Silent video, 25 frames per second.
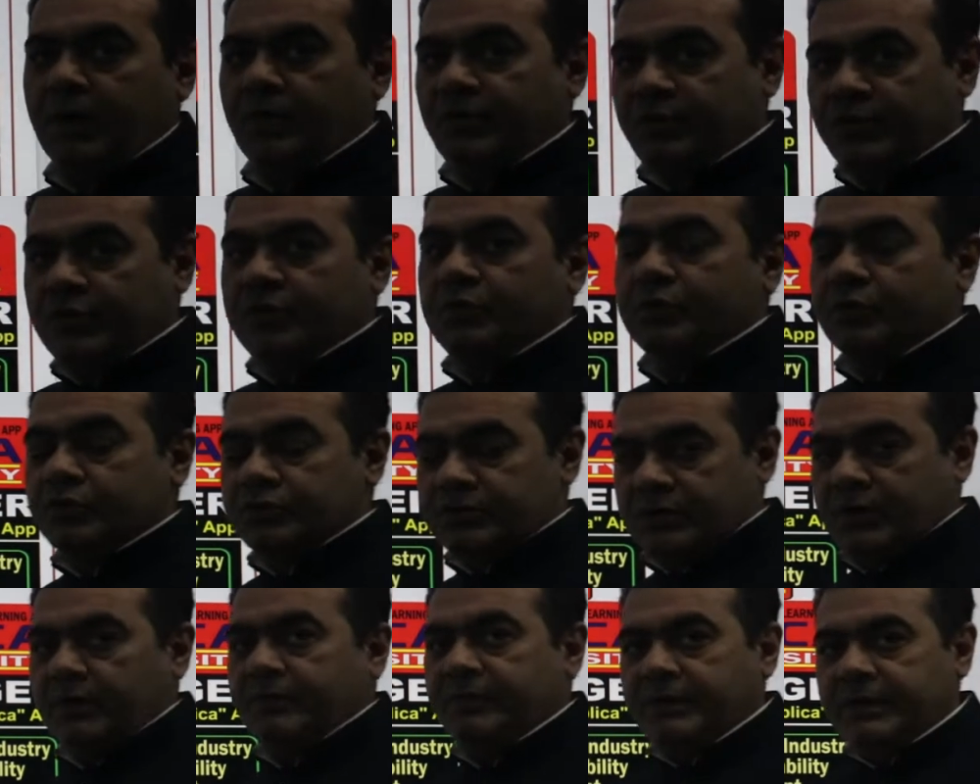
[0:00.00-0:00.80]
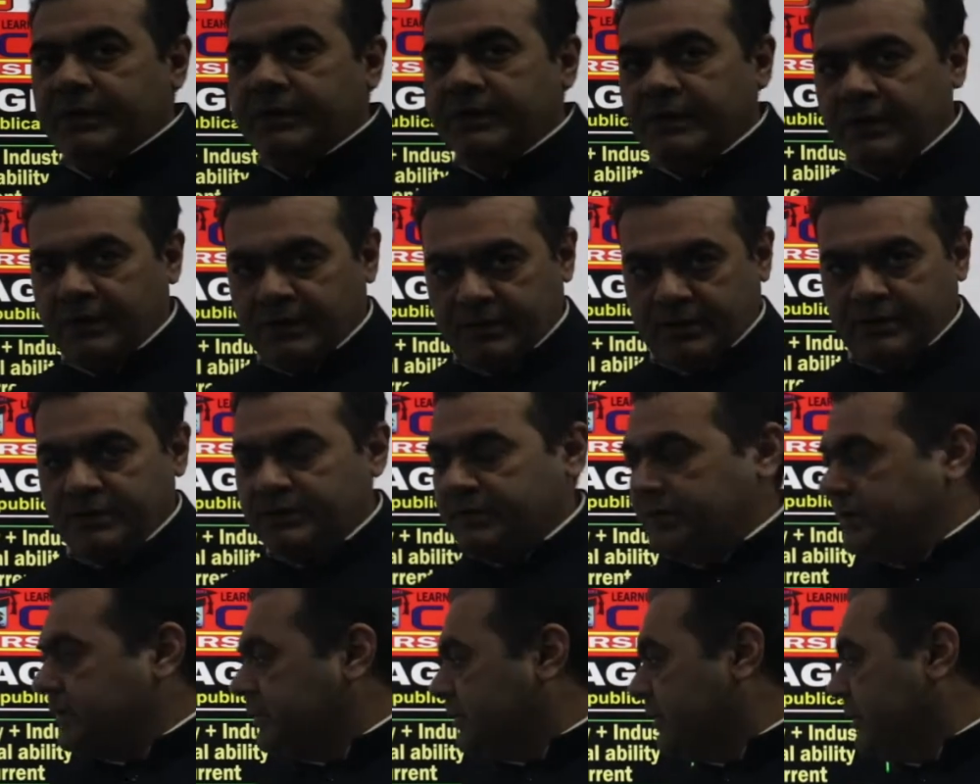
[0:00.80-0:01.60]
वीडियोज अभी है
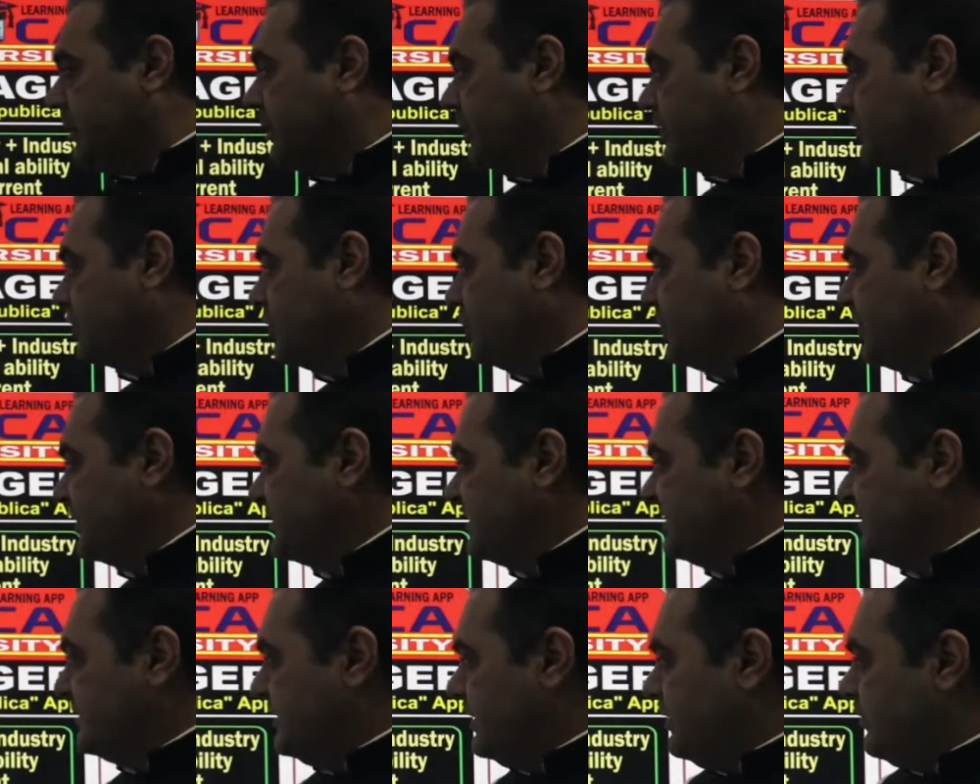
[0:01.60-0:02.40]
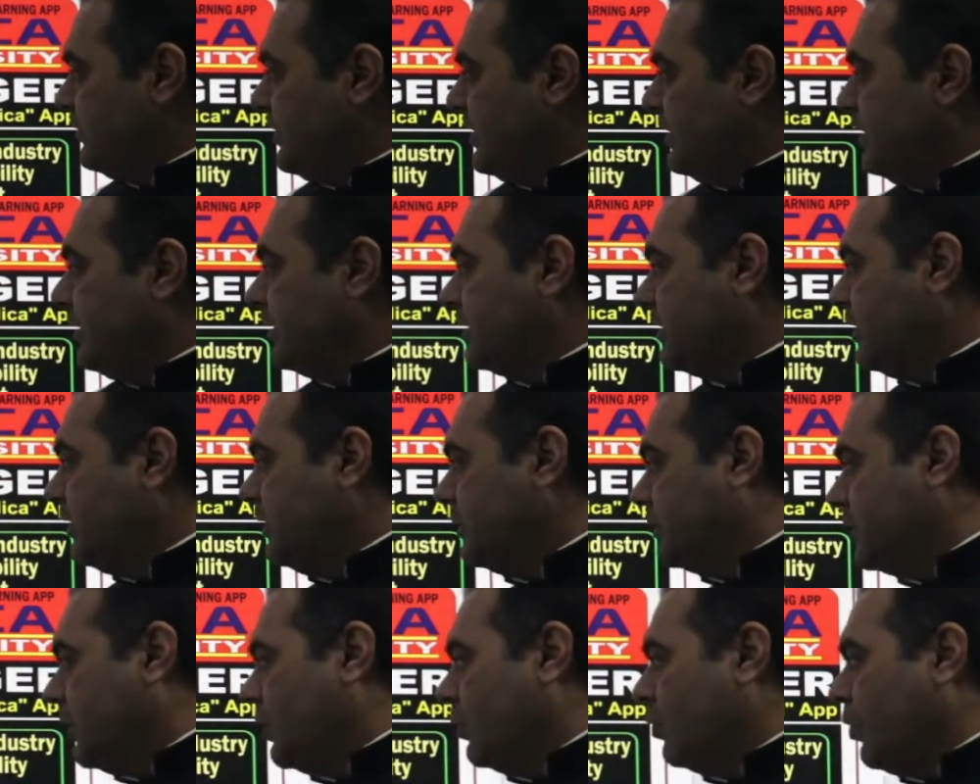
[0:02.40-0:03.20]
ठीक है एक सौ पच्चीस पहले का
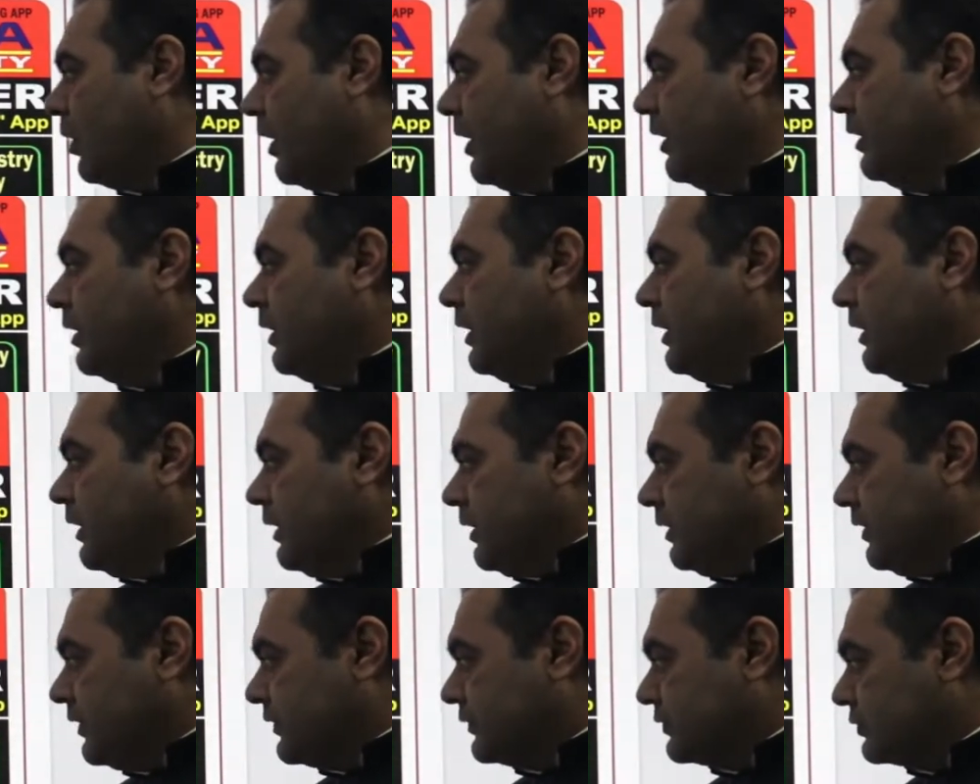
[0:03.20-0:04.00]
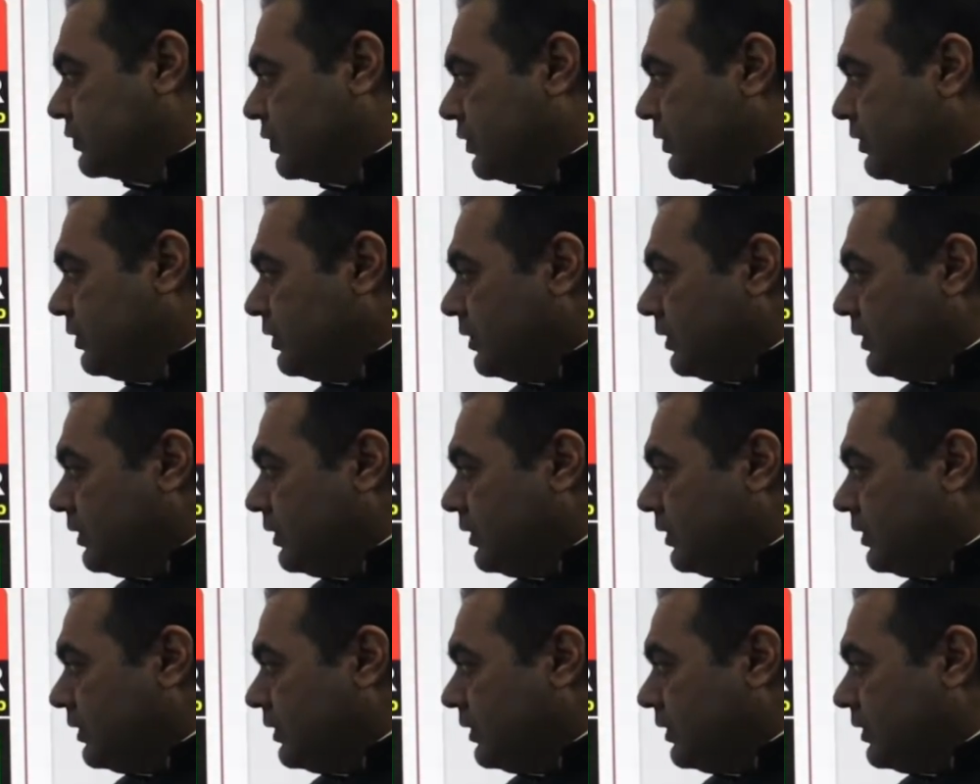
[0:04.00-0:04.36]
लिखा हुआ है एक सौ